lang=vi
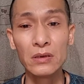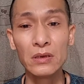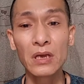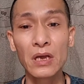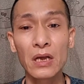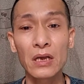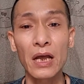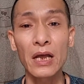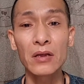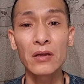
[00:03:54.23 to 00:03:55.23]
những à,
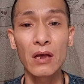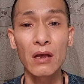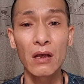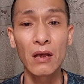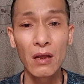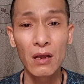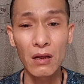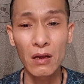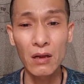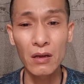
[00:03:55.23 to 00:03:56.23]
cái à,
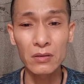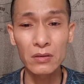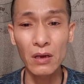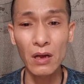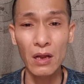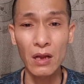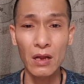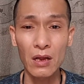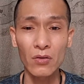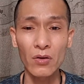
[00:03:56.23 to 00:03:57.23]
à, tức
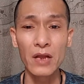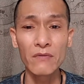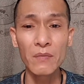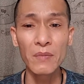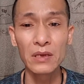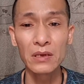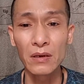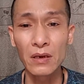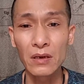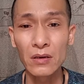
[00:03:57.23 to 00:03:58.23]
là nó đến với mình
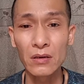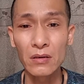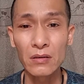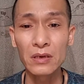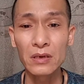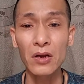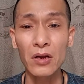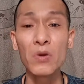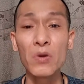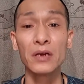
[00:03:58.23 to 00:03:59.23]
à, những cái
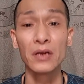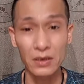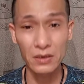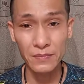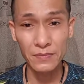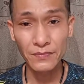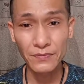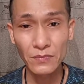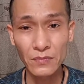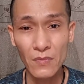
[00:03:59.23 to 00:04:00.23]
nó không lường được
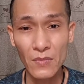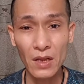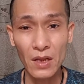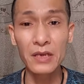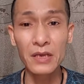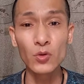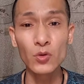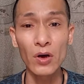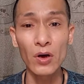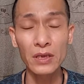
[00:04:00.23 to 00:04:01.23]
Thế khi
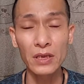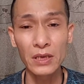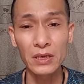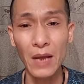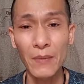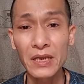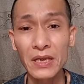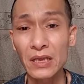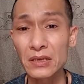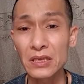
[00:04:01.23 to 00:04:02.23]
xuống đó thì nhà bên
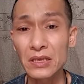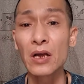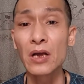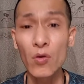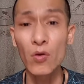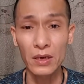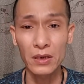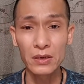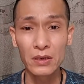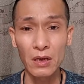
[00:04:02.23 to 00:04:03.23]
kia người ta rất gấu bạn
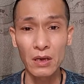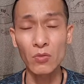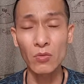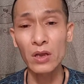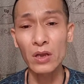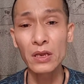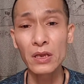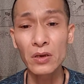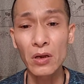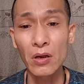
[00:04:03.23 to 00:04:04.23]
ạ ở trong đó tới
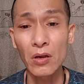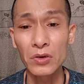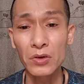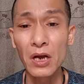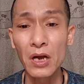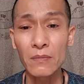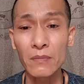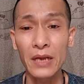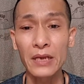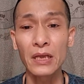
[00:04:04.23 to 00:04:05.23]
đến à, còn nhớ
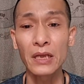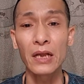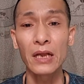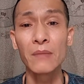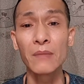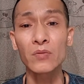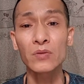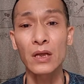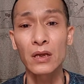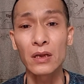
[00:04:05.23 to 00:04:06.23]
lắm anh ấy tên là anh lâm
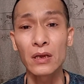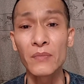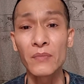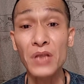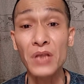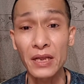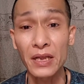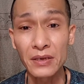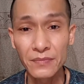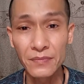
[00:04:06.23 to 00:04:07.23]
tốc uh, lâm tốc
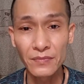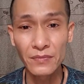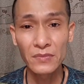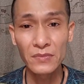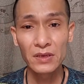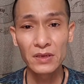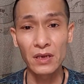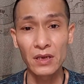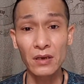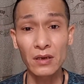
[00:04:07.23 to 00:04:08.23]
dài
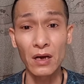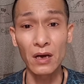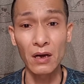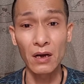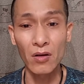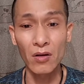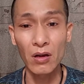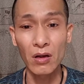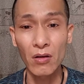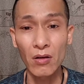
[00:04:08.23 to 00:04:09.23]
đấy,
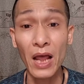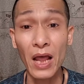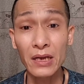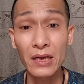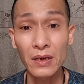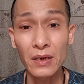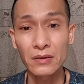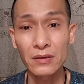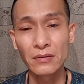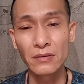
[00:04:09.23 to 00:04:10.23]
ở hòn gai đấy các bạn
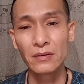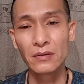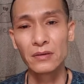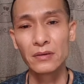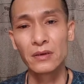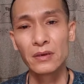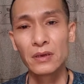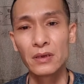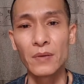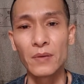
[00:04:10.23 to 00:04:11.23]
ạ
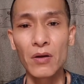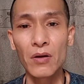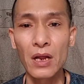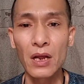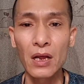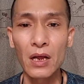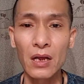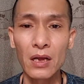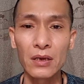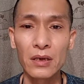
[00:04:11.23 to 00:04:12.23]
thì bắt đầu
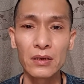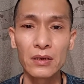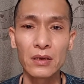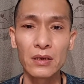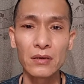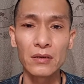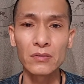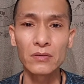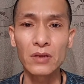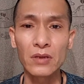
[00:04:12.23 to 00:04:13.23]
là
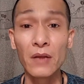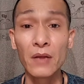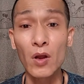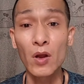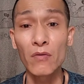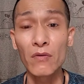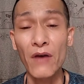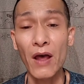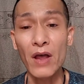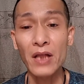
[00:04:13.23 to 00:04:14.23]
tới đến bắt đầu mới
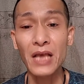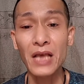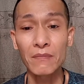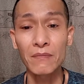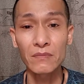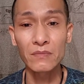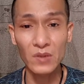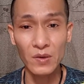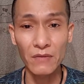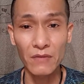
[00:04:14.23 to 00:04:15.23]
vào va chạm
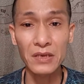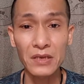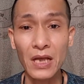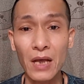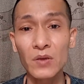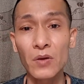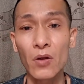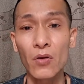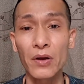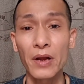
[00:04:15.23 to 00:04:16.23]
va chạm thì bắt
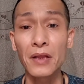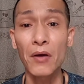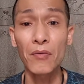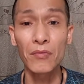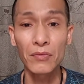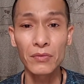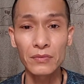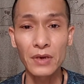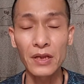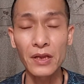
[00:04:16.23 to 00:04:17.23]
đầu là đánh nhau
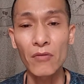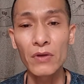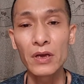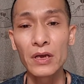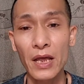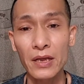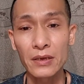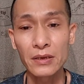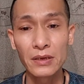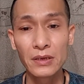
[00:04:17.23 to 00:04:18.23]
đánh nhau với người ta